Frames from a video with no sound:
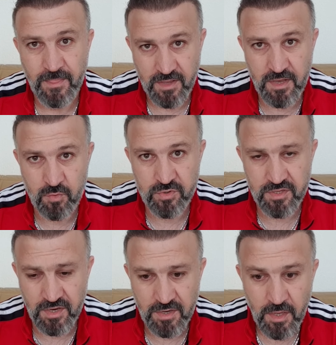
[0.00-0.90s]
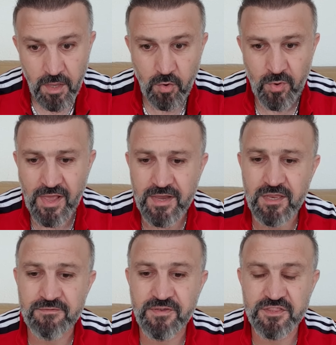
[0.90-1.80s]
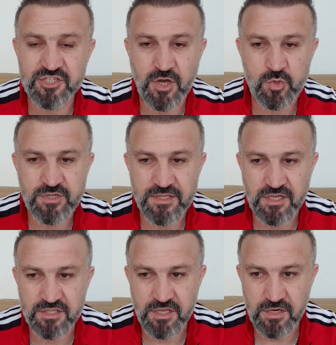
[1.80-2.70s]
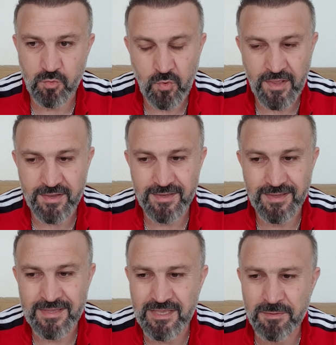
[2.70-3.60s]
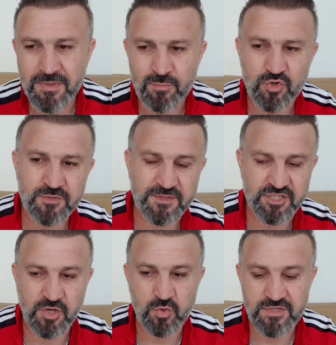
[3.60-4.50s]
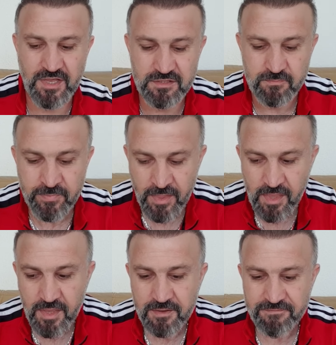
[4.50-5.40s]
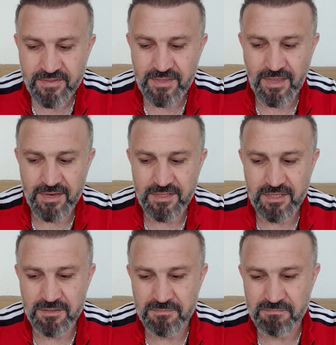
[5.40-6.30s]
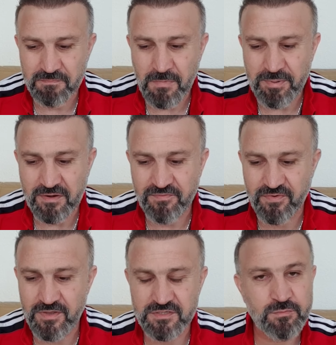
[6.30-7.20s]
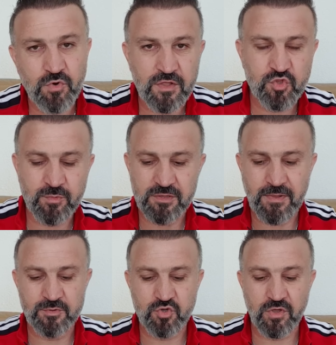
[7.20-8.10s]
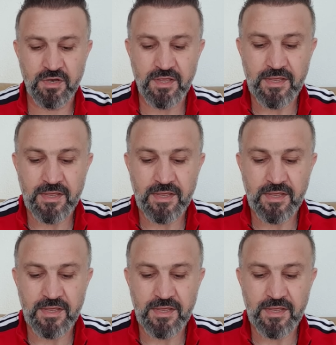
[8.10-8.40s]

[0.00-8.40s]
قانونيا ولكن في تجاوزات كثير ولكن هي يمكن مو اسمها تجاوزات في يعني ما بعرف آه، سموها انتم مثل ما بدكم